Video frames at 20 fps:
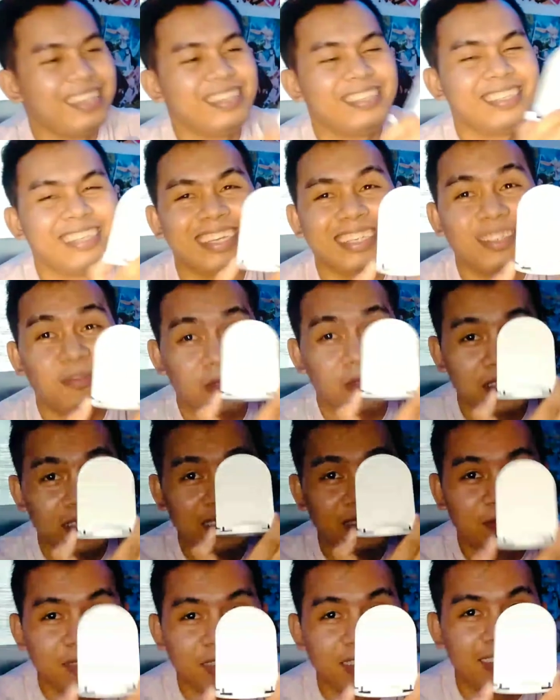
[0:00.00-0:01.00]
Ayun guys,
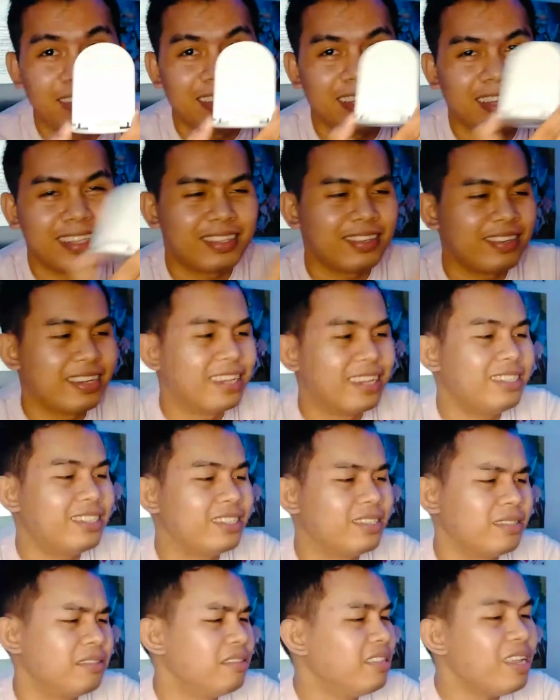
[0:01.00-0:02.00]
pwedeng pwede na ito
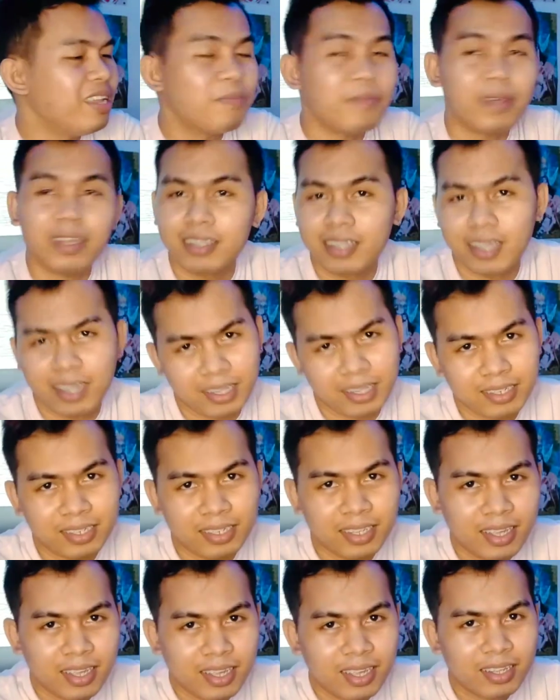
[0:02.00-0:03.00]
guys. Not bad
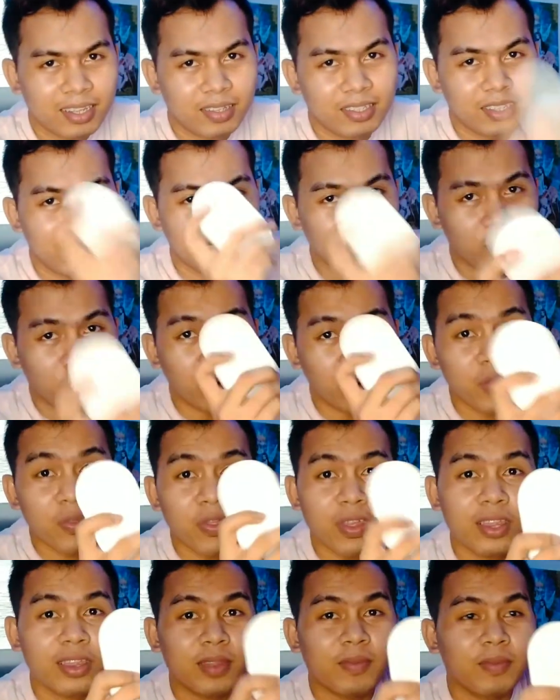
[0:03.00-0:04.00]
guys. Hindi,
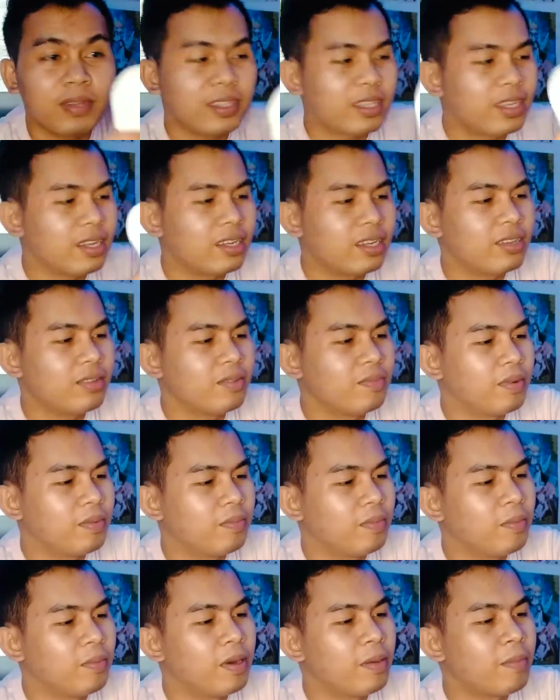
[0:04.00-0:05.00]
worth it naman talaga yung
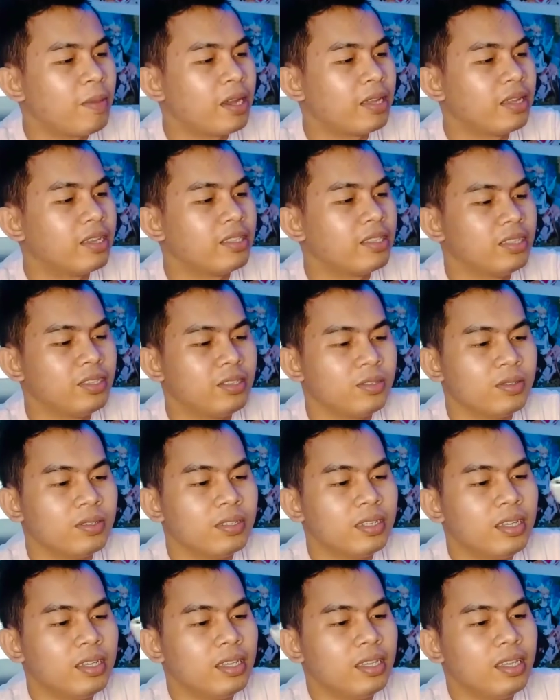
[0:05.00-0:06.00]
mababayan ninyo.
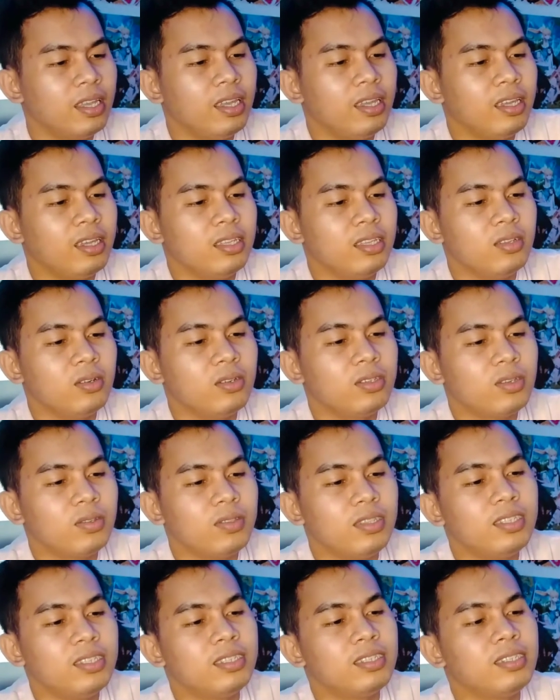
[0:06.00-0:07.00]
And also
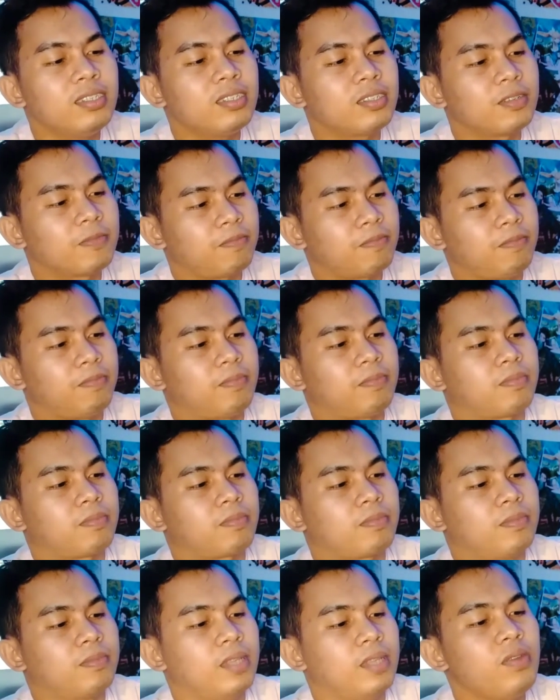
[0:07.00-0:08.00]
this is,
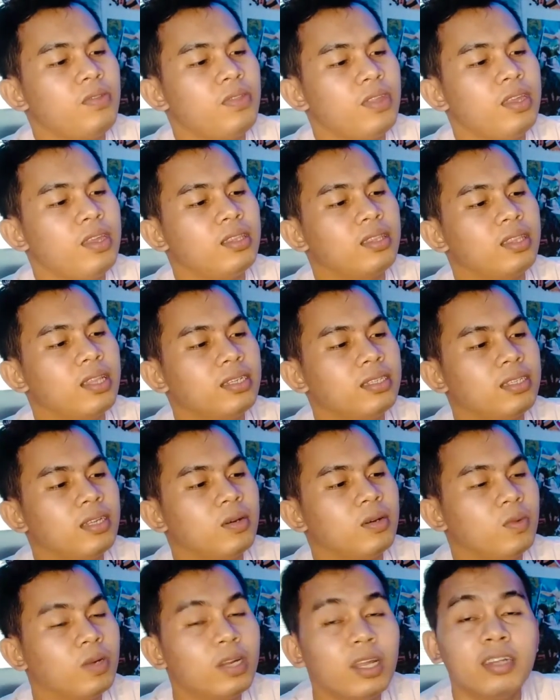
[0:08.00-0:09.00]
I think
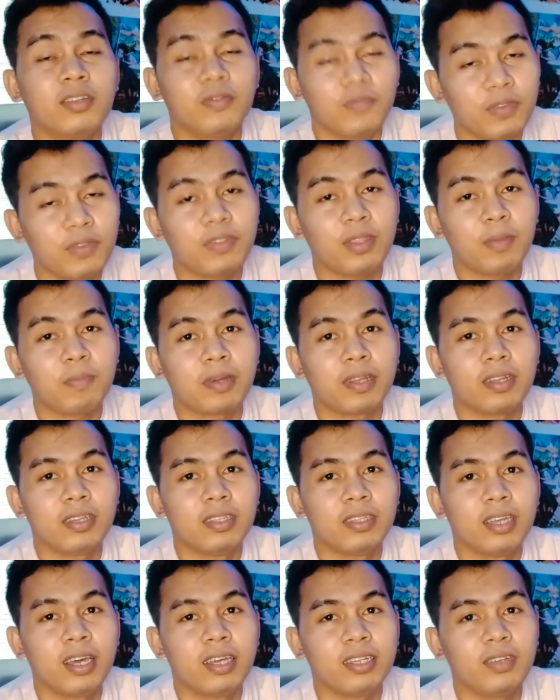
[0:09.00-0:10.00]
nasa 150 pa
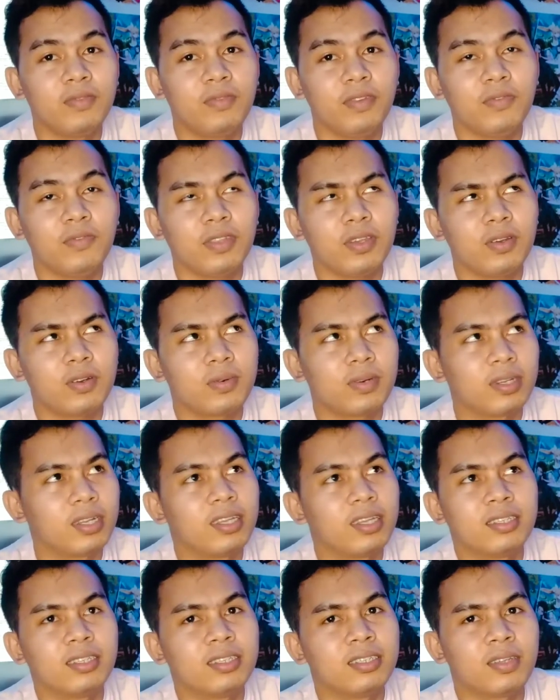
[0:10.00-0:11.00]
rin. 150 or
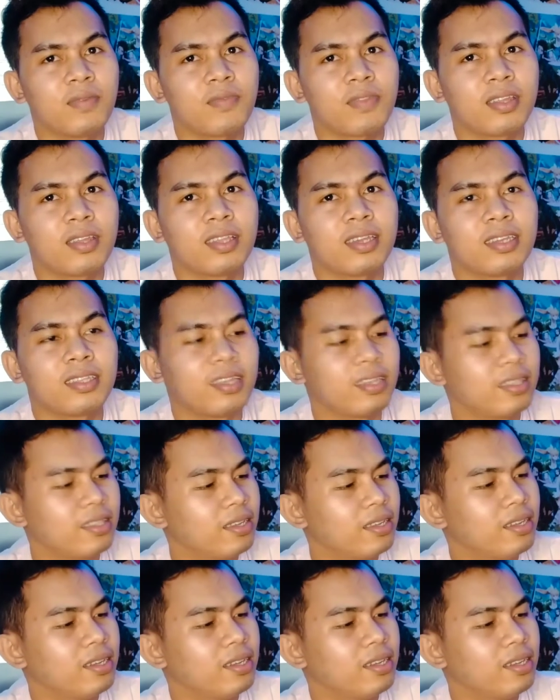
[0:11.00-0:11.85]
100 something like that.